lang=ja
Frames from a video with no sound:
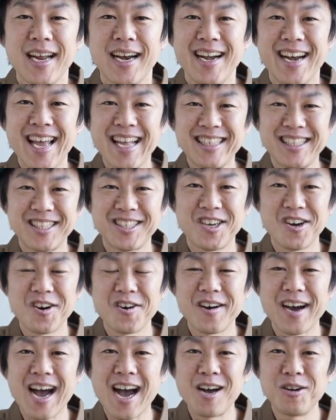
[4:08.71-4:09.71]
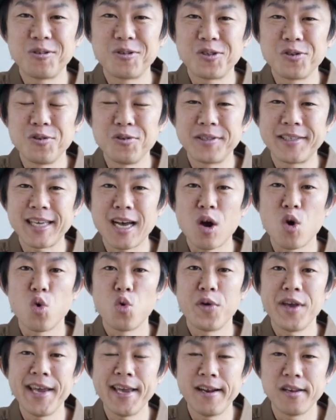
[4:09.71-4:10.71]
Let's go out to the
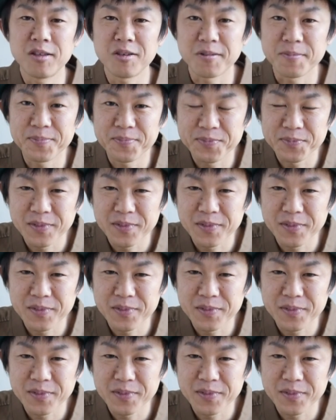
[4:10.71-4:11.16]
field